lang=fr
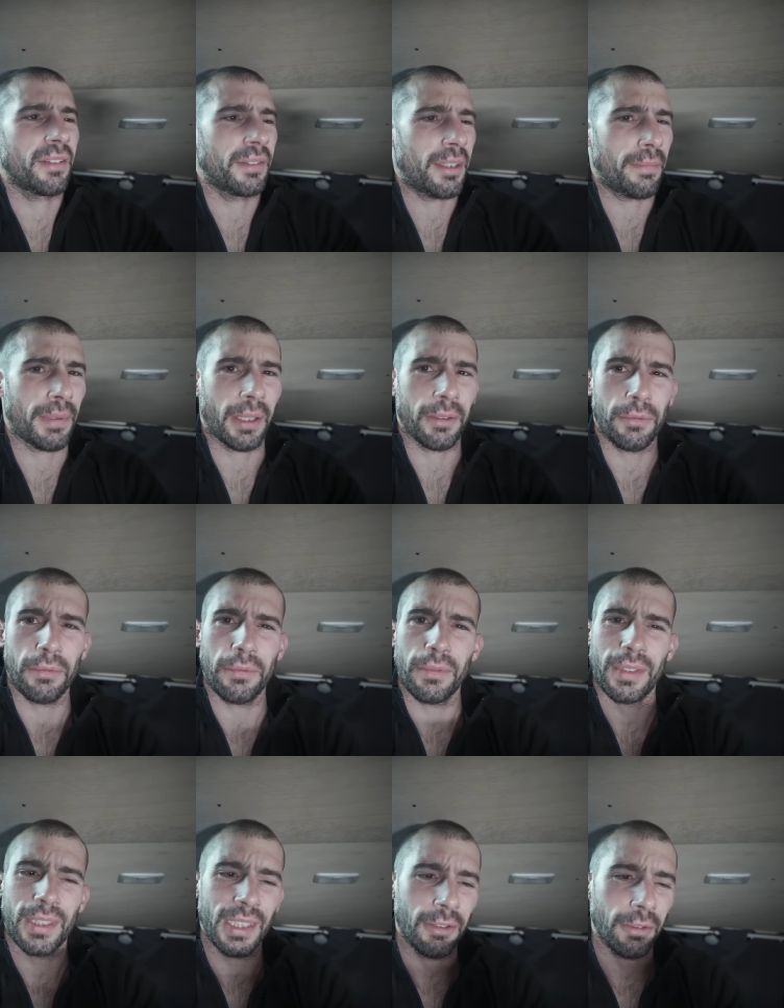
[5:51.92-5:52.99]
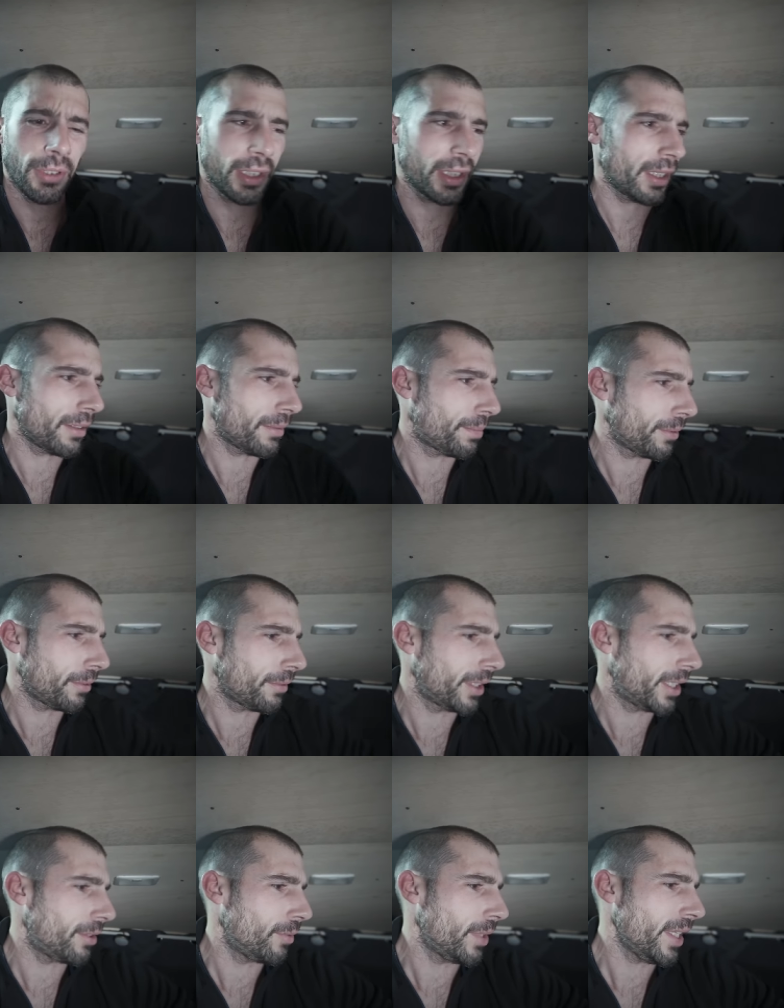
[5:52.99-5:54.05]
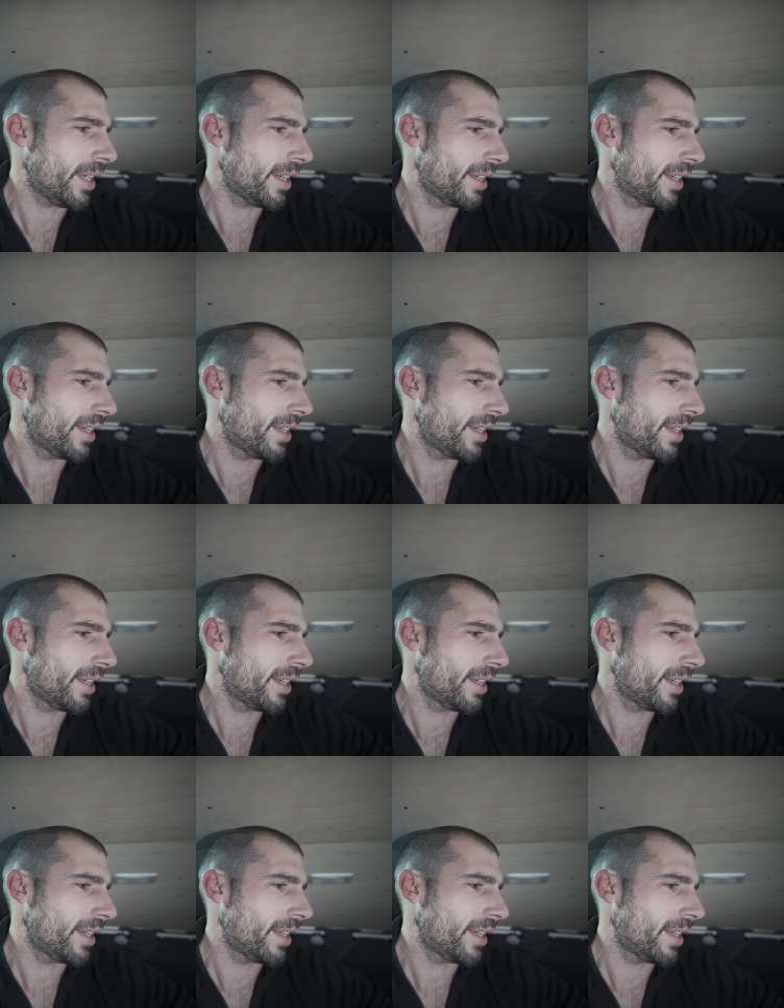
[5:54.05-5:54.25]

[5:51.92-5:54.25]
On a perdu 10 degrés pendant la nuit.